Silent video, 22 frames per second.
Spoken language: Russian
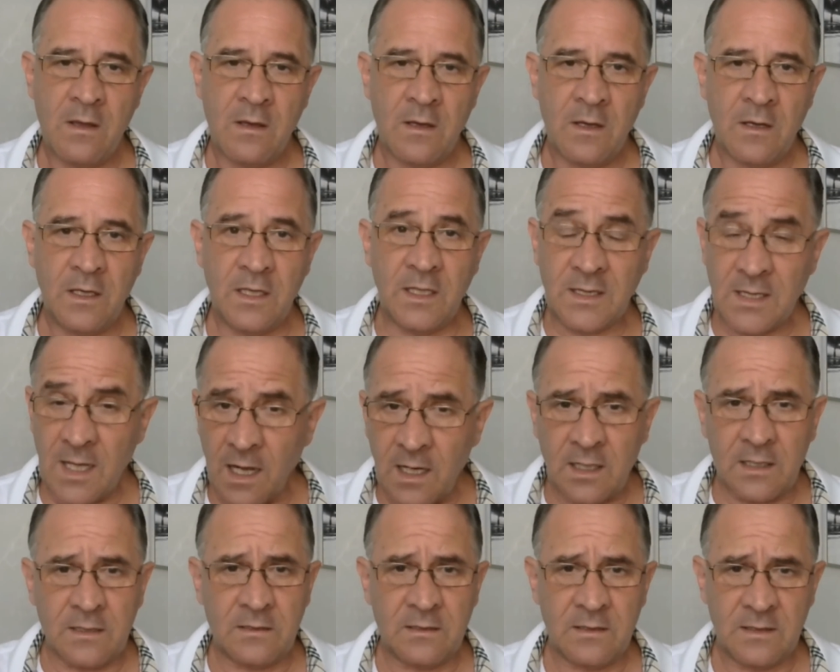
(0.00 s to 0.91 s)

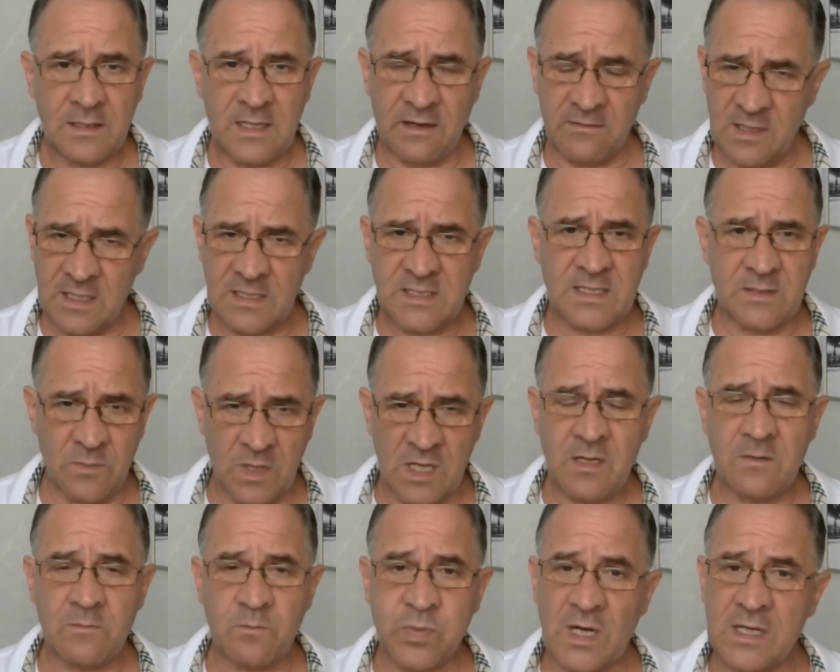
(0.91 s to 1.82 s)
Итак, давайте
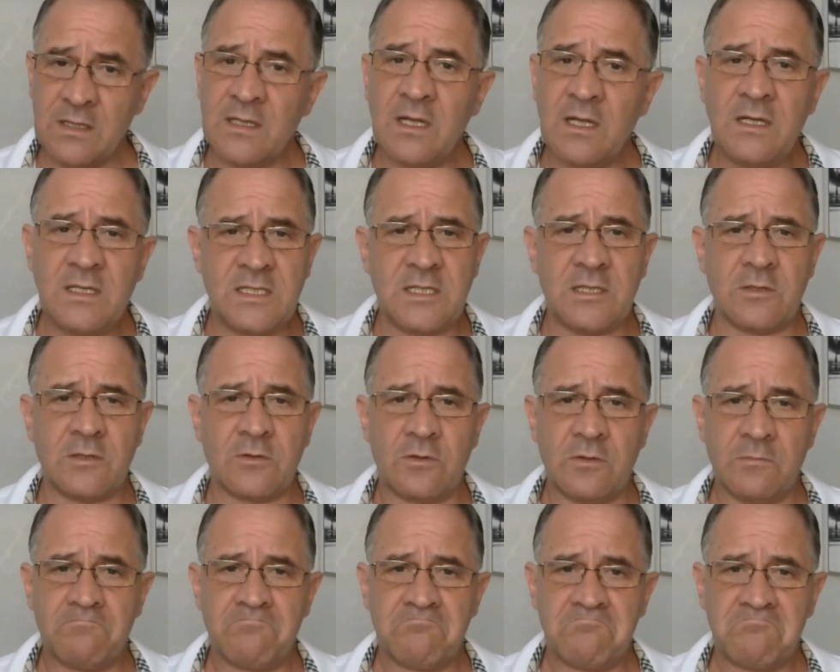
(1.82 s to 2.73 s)
мы
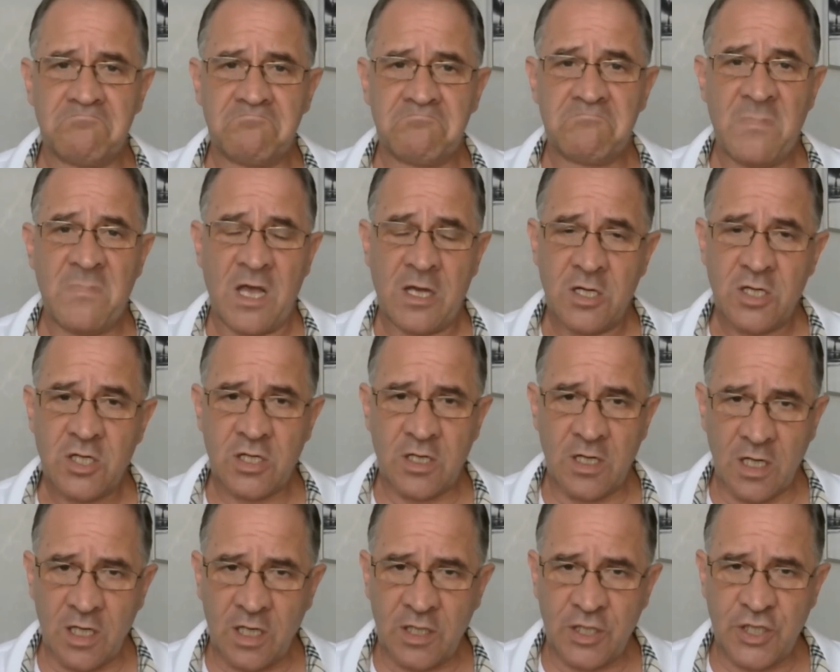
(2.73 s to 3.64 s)
проанализируем,
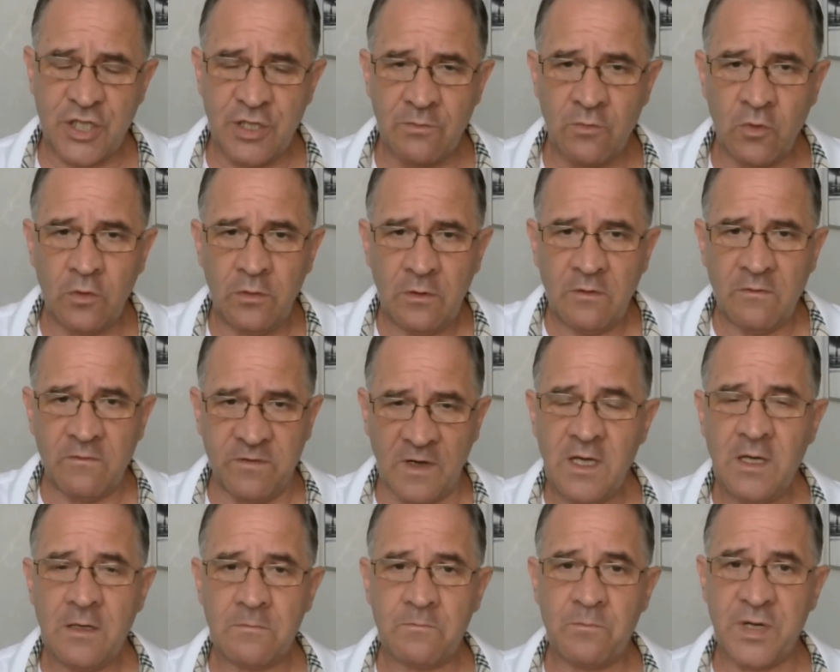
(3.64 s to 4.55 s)
к чему
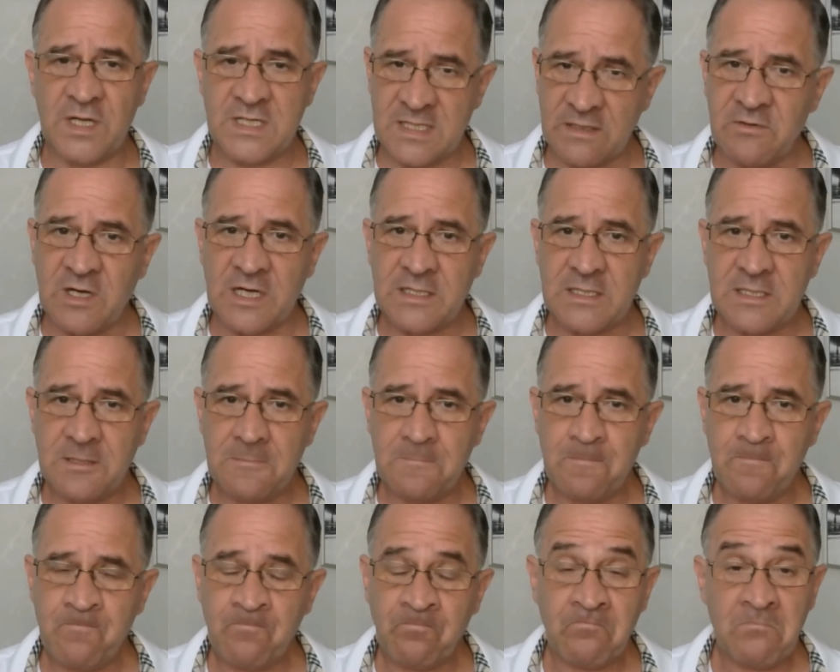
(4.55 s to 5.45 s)
вы призываете.
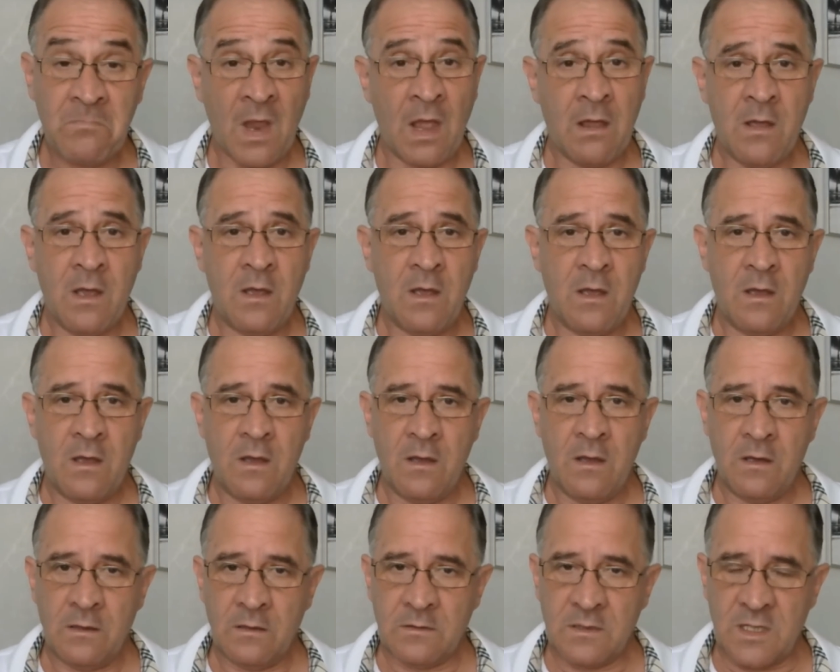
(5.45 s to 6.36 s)

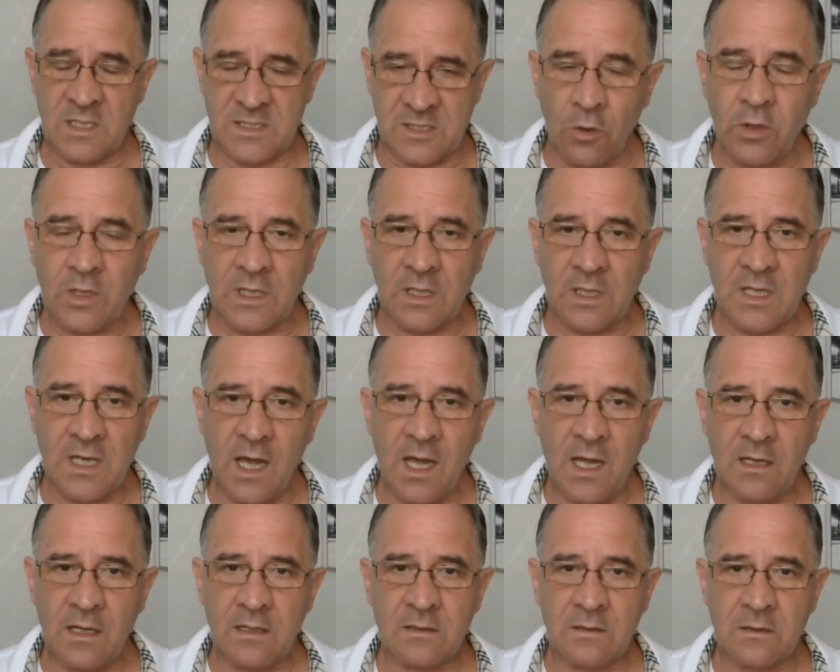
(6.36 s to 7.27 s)
Насколько
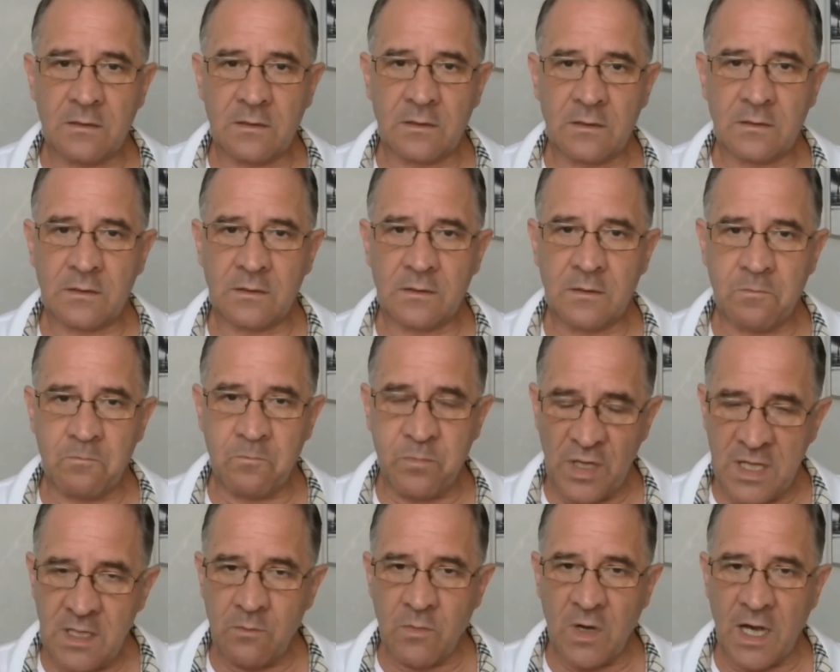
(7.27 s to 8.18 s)
я э,
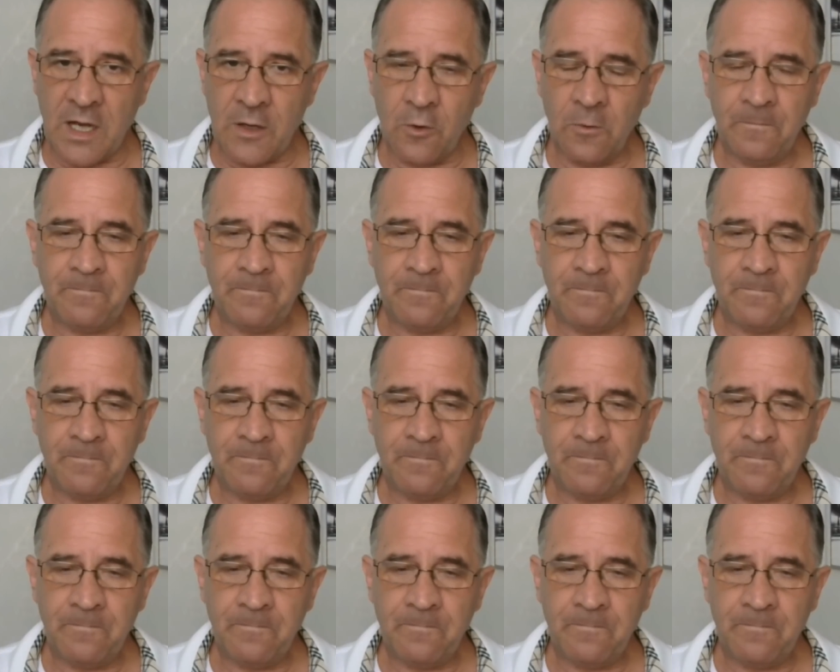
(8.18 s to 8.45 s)
понимаю,